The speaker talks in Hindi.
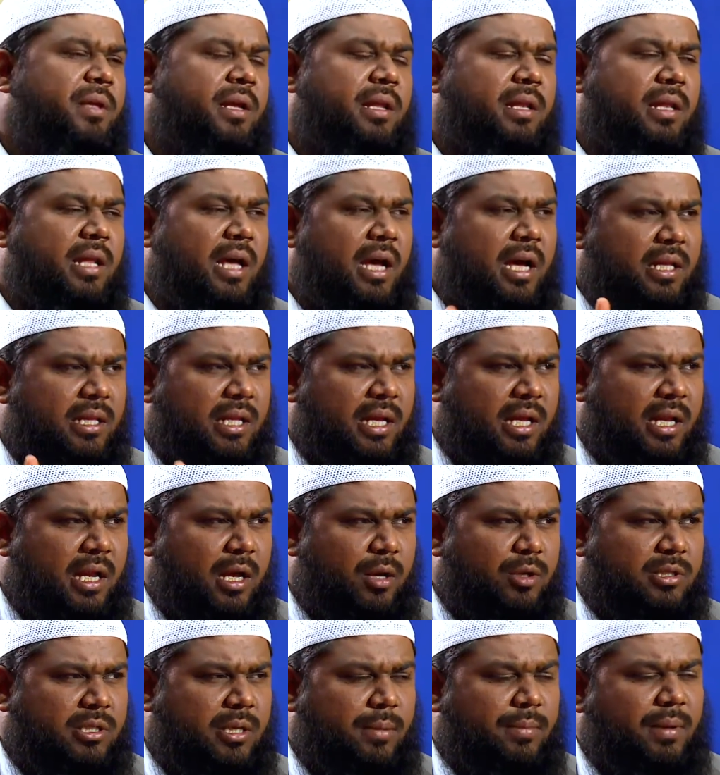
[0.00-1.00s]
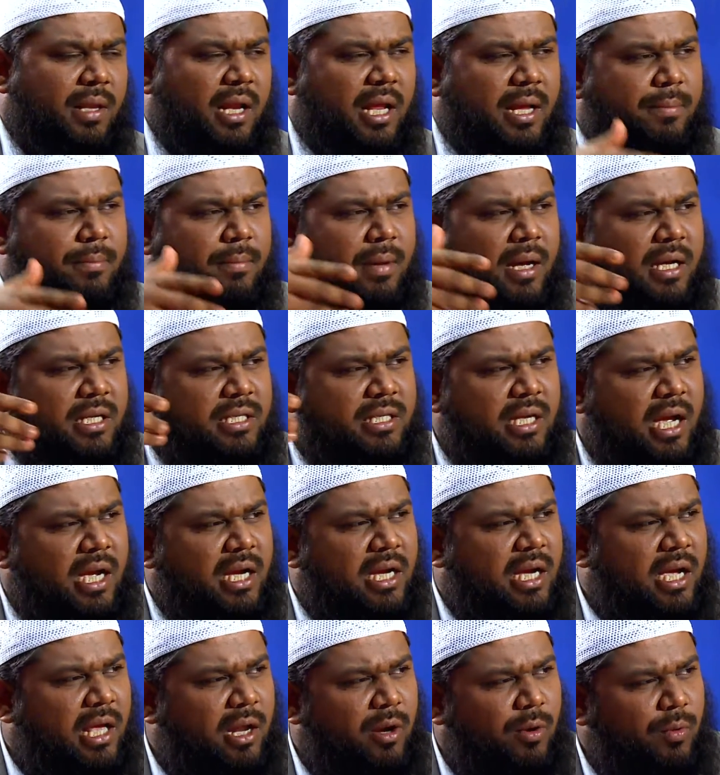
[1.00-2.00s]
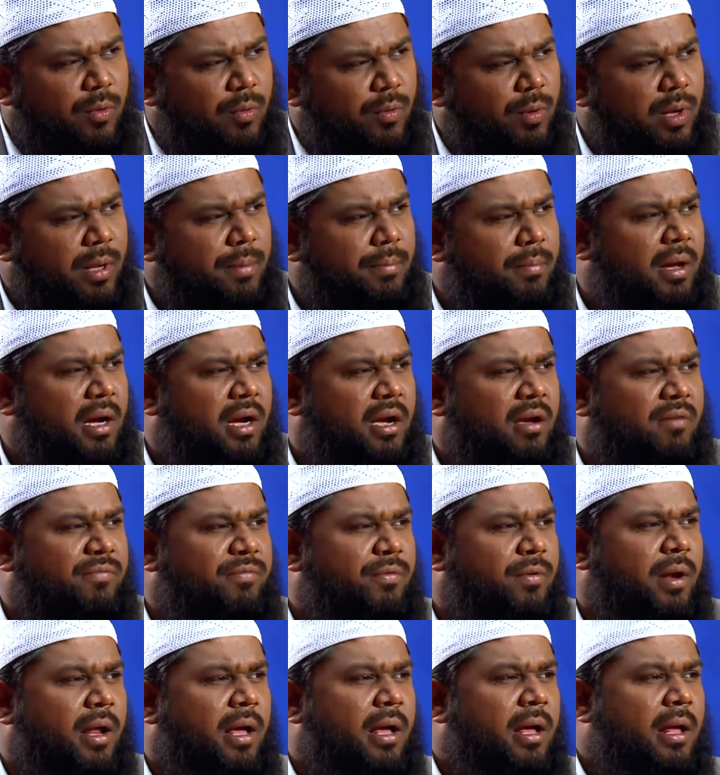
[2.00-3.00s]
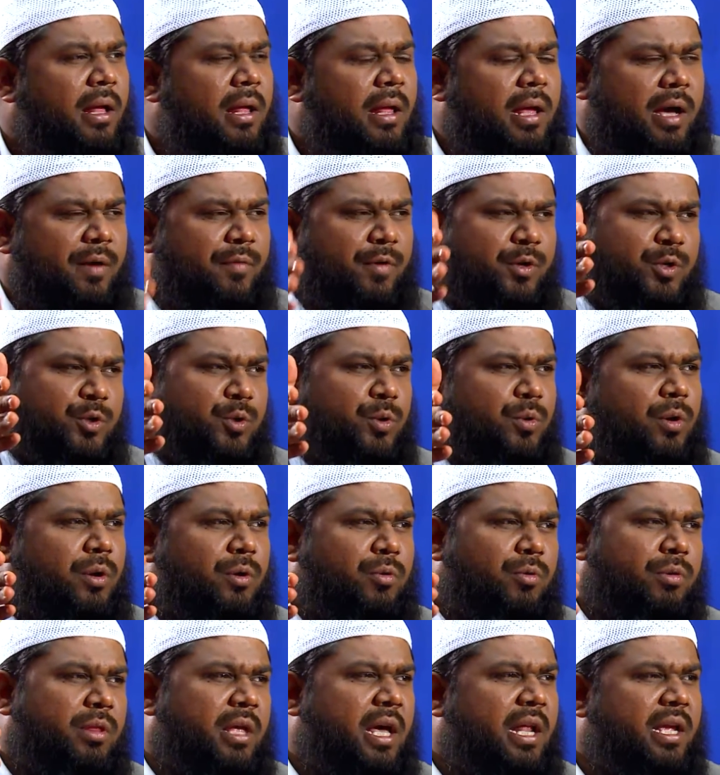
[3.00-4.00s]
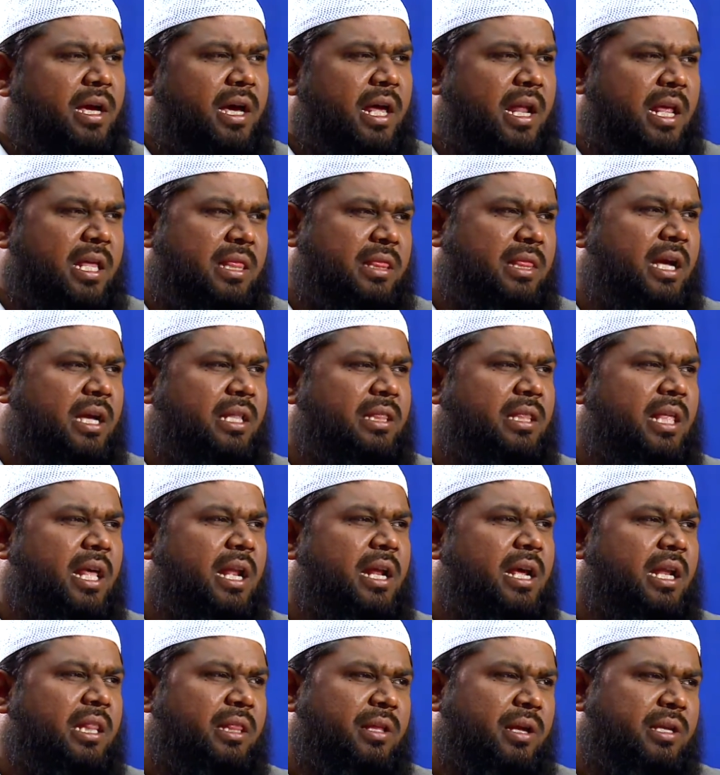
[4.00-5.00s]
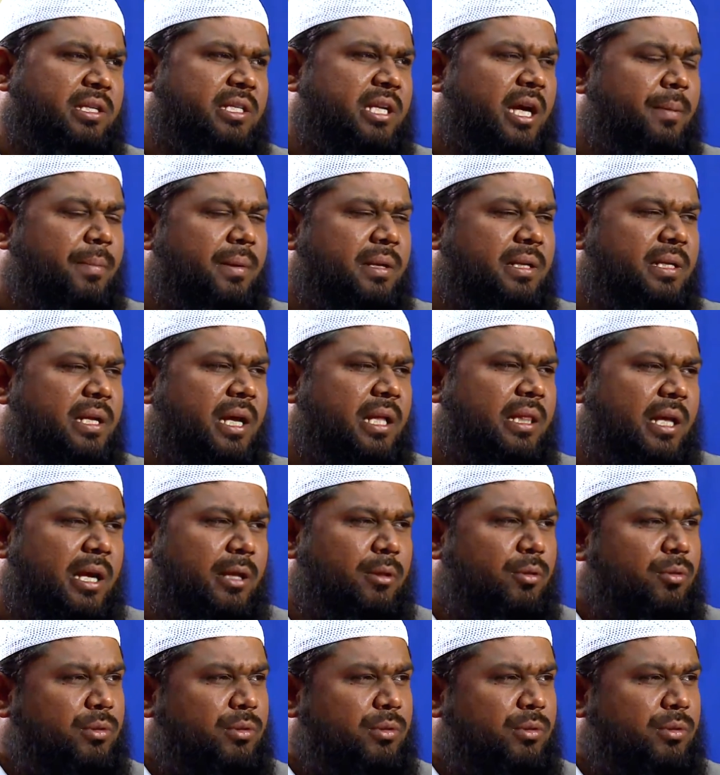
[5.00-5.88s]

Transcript: इन्ना हदेना हो सबीला इम्मा शाकिर व इम्मा कफूरा अब वो शुक्र गुजारी का रास्ता अख्तियार करते अच्छा बन जाता है तो